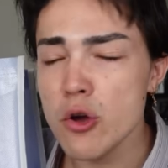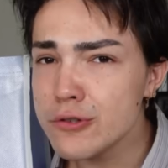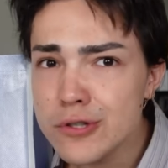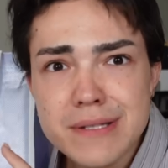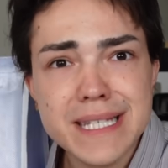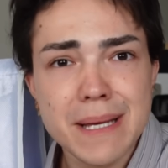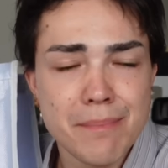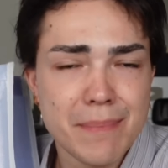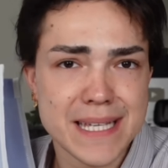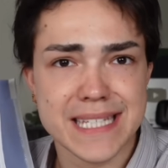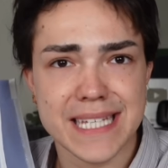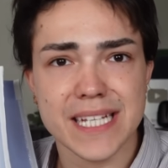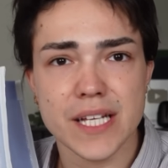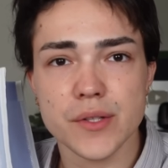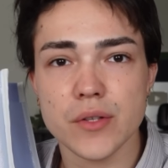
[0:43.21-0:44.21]
Je sais pas ce
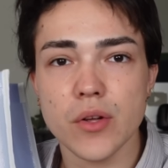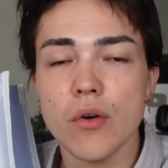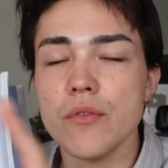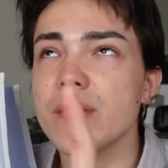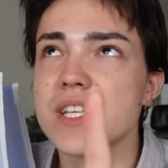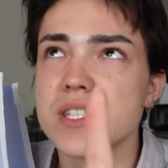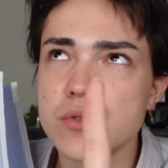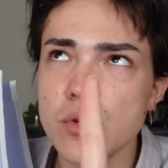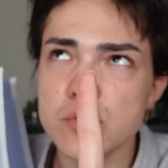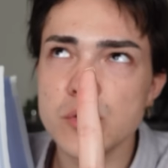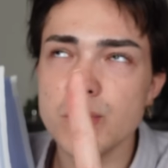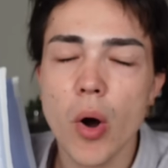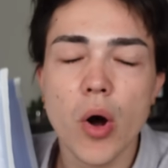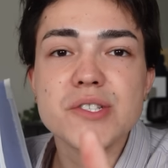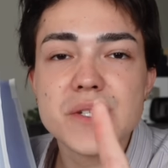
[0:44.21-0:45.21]
qu'il y a dedans. Enfin, non, je mens.